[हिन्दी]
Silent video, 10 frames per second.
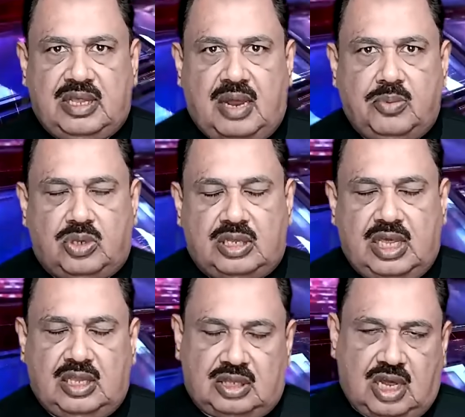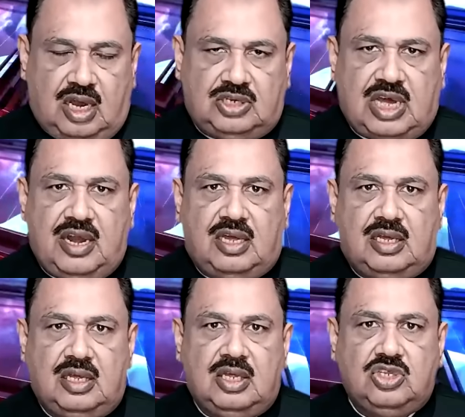मैदान में उतरते हैं
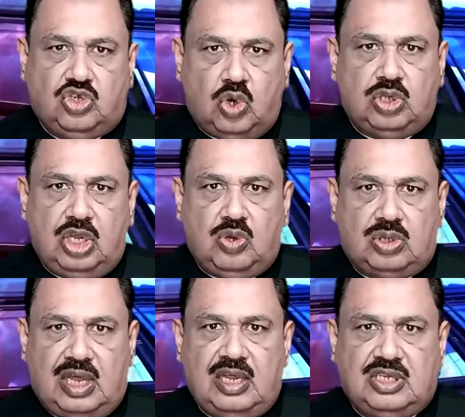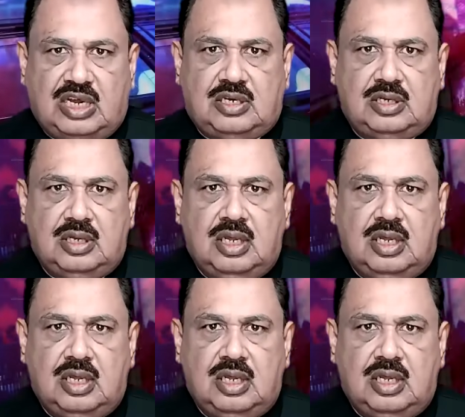अचानक चौधरी जो होता है ना जट